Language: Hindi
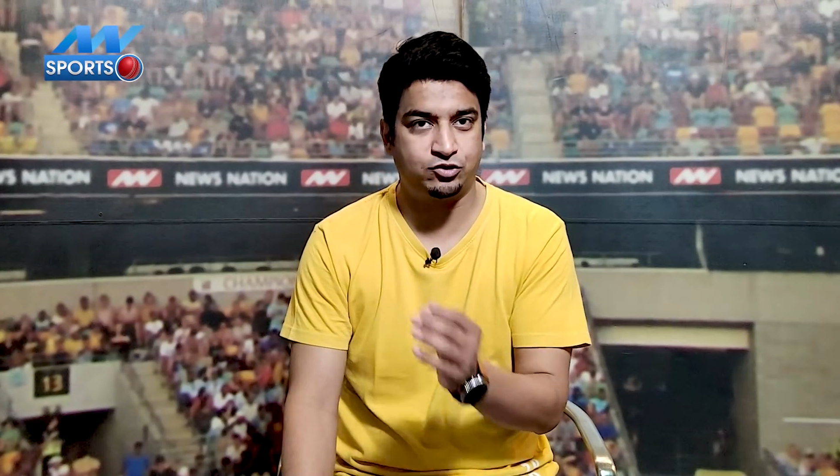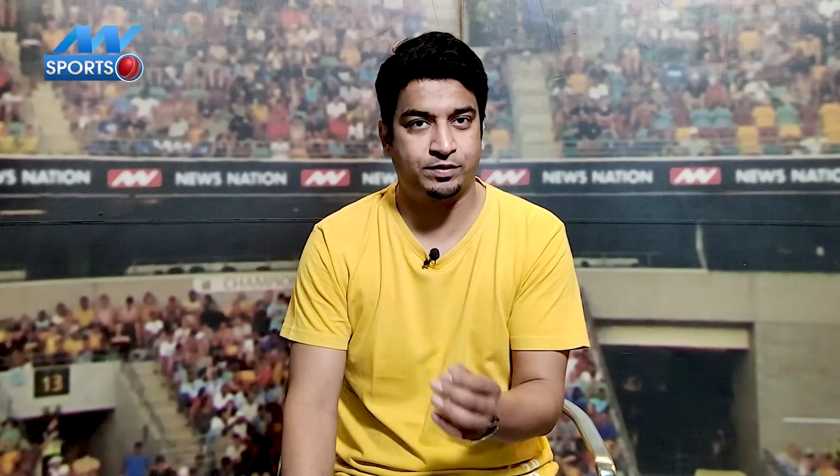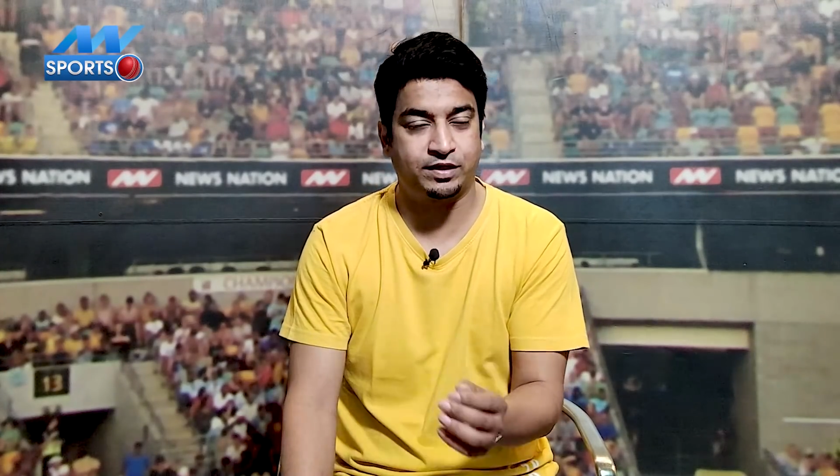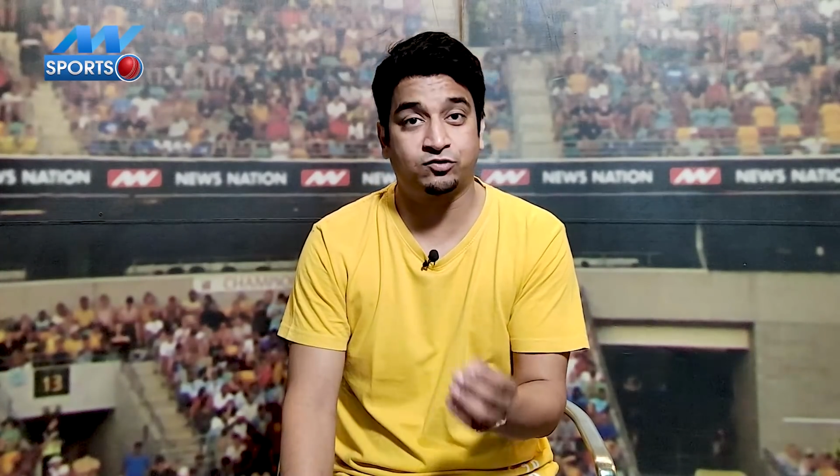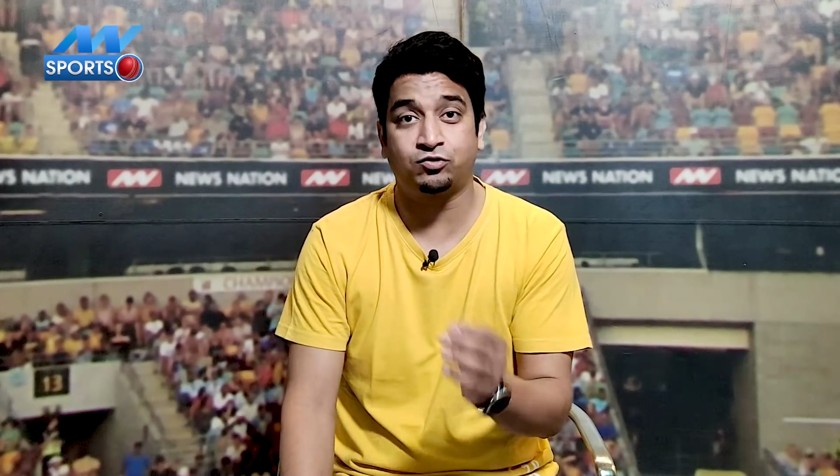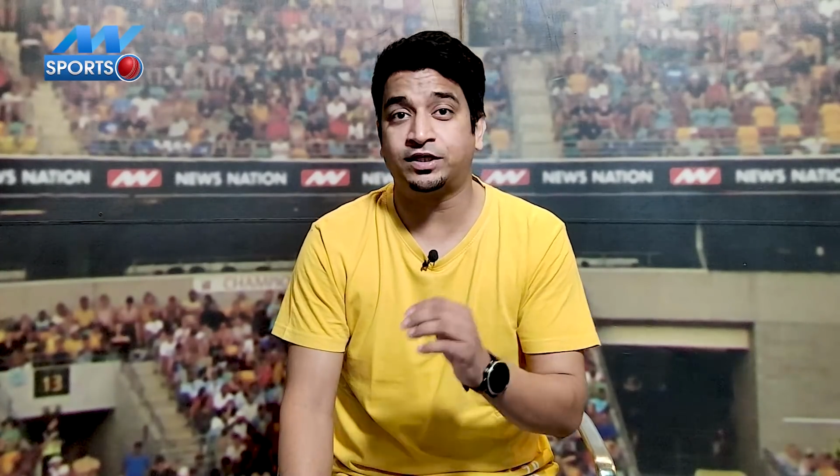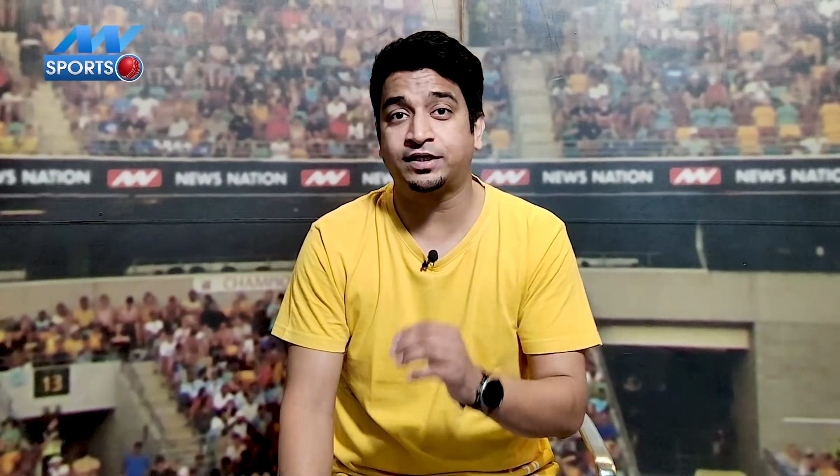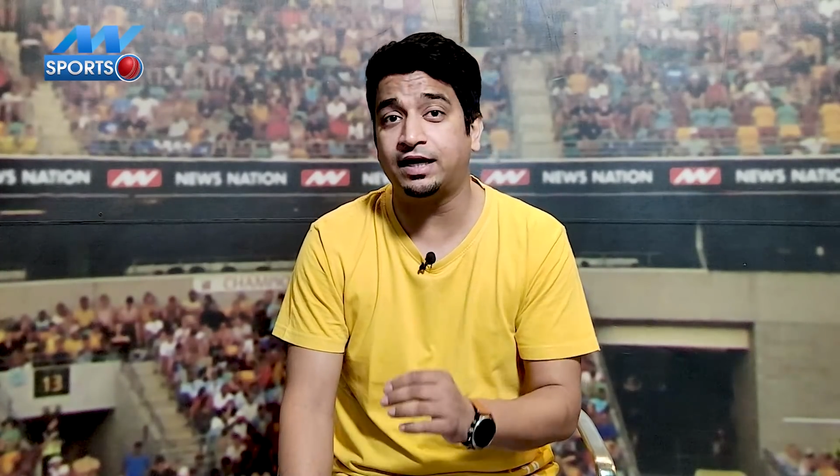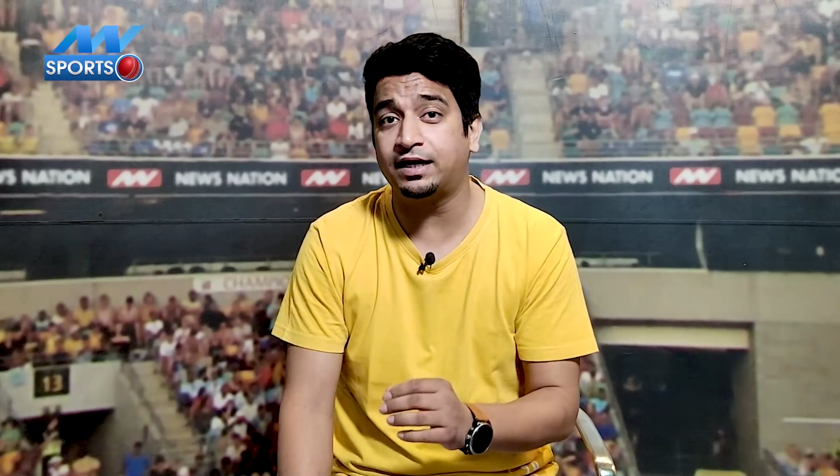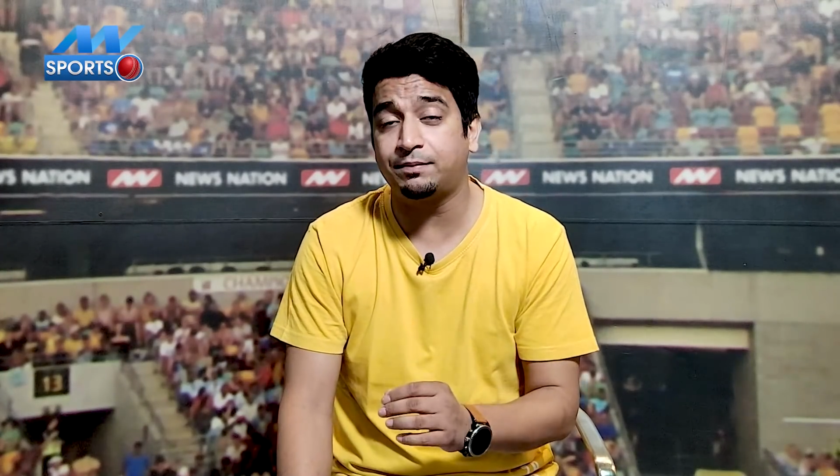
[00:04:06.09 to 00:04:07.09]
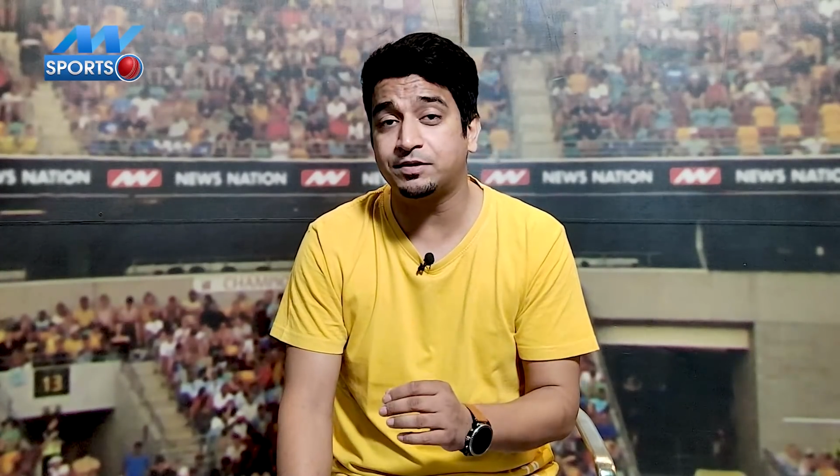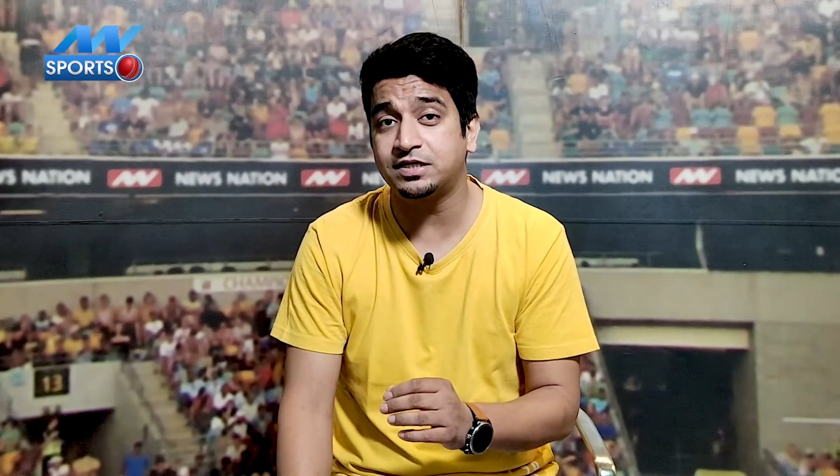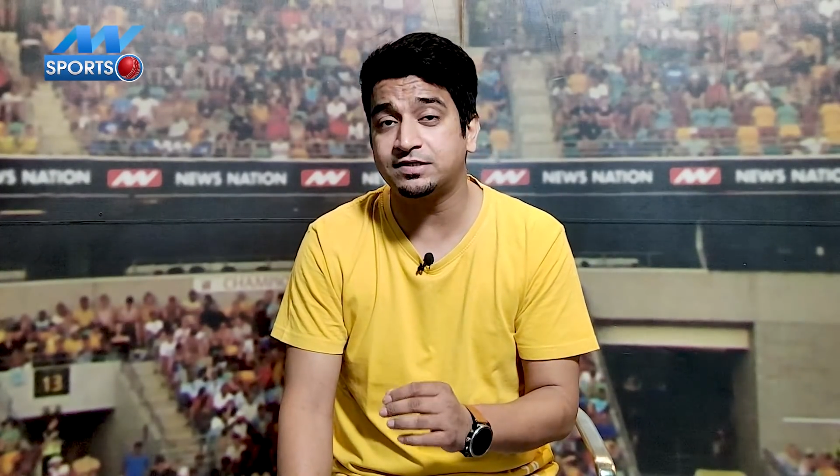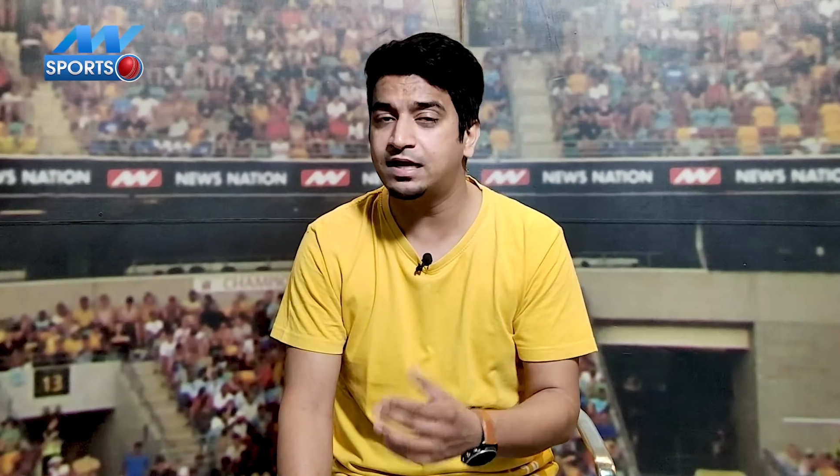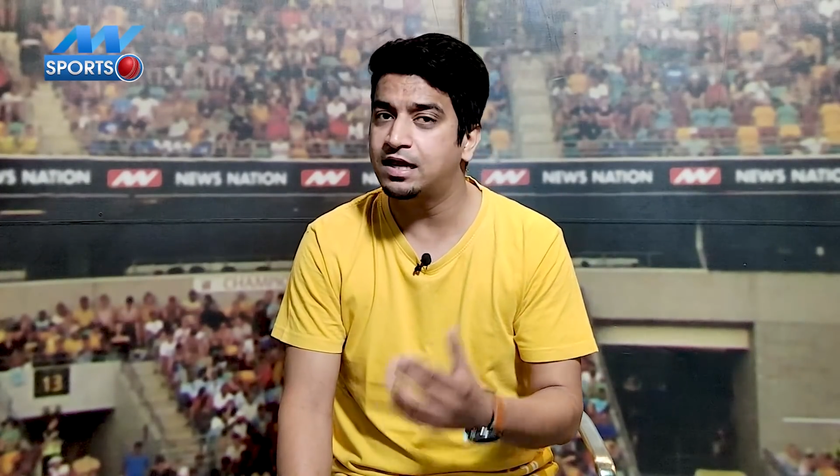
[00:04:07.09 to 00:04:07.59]
सुपर किंग्स को झटका लगा
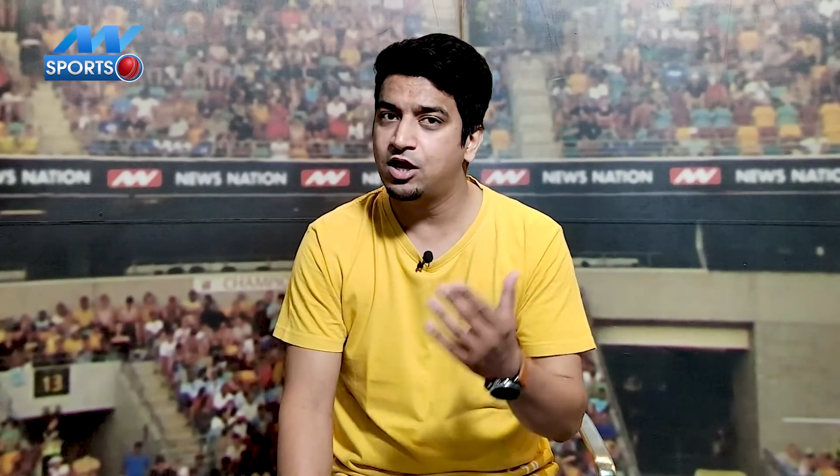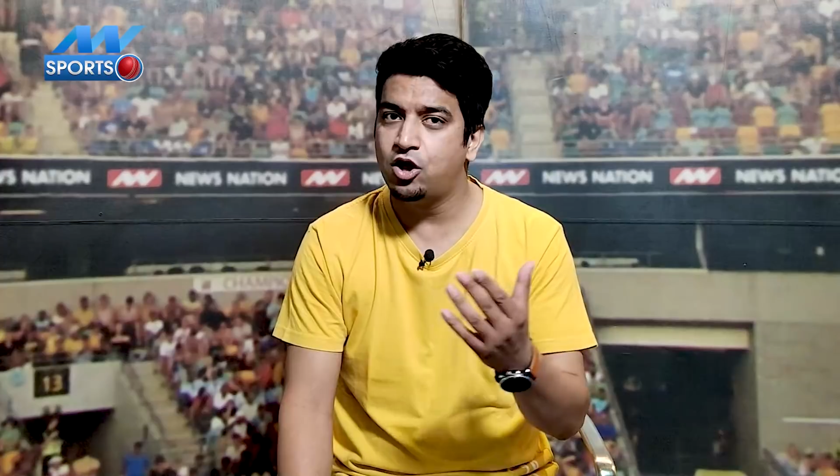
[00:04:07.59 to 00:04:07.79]
पिछले साल